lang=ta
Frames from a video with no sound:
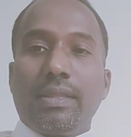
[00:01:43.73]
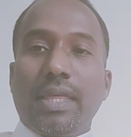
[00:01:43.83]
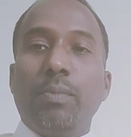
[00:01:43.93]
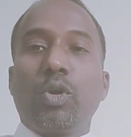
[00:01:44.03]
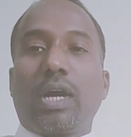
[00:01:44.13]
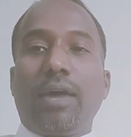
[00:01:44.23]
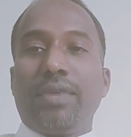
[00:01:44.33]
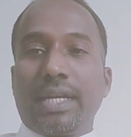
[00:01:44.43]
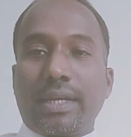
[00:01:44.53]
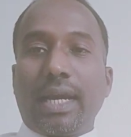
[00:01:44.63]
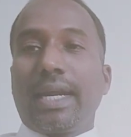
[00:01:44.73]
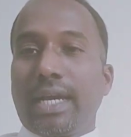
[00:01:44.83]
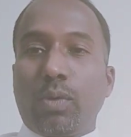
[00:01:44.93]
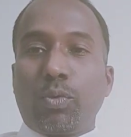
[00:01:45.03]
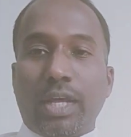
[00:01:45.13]
திமுகவின் கழக
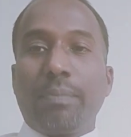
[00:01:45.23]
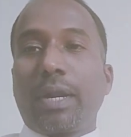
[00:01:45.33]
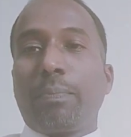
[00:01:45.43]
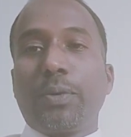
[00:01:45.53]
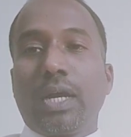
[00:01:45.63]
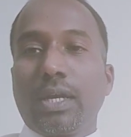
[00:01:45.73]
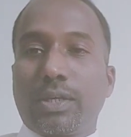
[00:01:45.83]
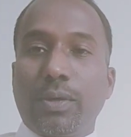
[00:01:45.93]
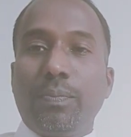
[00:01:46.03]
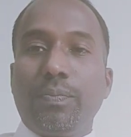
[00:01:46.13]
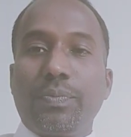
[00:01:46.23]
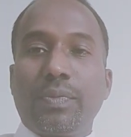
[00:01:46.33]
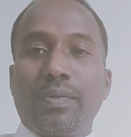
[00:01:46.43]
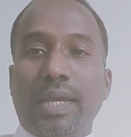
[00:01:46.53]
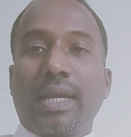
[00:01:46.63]
உடன்பிறப்புகளுக்கும்
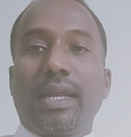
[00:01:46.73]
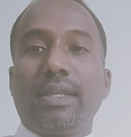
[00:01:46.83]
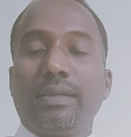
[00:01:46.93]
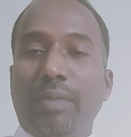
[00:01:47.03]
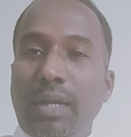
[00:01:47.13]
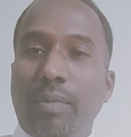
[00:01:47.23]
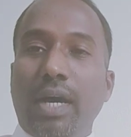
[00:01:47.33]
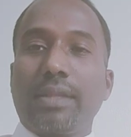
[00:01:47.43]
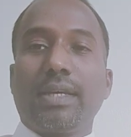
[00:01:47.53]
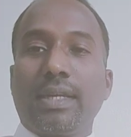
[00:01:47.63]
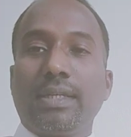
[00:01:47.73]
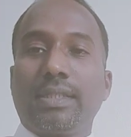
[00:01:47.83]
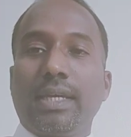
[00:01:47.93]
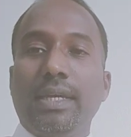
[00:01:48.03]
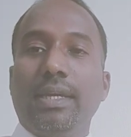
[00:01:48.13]
எங்களது மனமார்ந்த
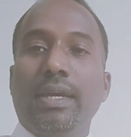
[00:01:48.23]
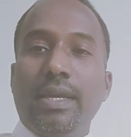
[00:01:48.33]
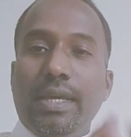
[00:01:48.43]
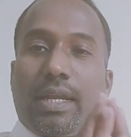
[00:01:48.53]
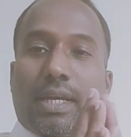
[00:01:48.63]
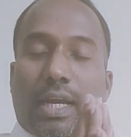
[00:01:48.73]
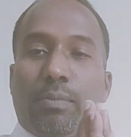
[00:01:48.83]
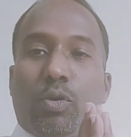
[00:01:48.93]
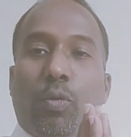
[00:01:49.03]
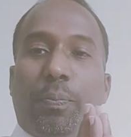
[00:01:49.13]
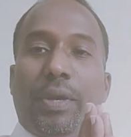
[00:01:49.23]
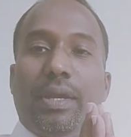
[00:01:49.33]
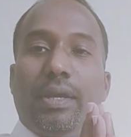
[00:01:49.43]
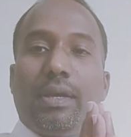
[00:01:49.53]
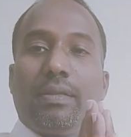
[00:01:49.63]
நன்றியை இரு கரம் கூப்பி
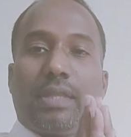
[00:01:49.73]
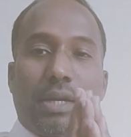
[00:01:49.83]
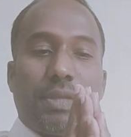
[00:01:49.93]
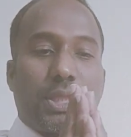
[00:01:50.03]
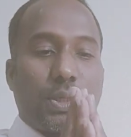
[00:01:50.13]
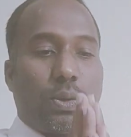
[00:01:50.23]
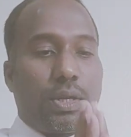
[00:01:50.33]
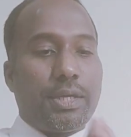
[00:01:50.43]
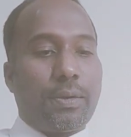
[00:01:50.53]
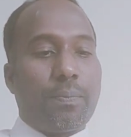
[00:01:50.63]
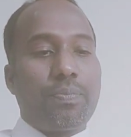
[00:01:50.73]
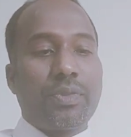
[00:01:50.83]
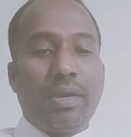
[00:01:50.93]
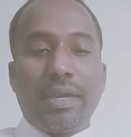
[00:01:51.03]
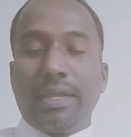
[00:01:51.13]
தெரிவித்துக் கொள்கிறோம்
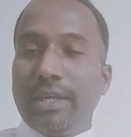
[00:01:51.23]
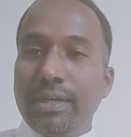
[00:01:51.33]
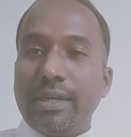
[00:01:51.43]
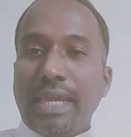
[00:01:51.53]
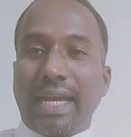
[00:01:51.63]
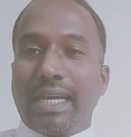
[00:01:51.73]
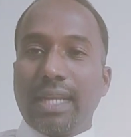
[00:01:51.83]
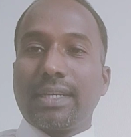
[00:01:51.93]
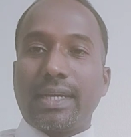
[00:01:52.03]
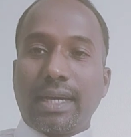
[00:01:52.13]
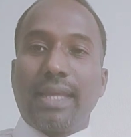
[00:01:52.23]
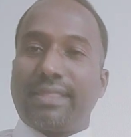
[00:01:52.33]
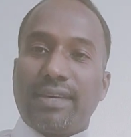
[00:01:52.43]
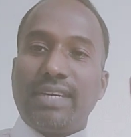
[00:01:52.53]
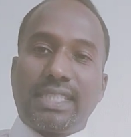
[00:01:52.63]
இது எங்களுக்கு
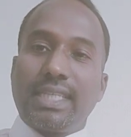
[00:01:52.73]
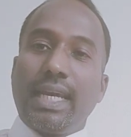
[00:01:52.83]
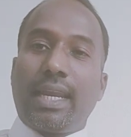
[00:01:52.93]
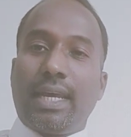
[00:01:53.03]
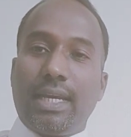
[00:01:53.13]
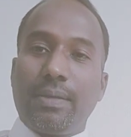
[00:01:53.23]
கிடைத்த வெற்றி அல்ல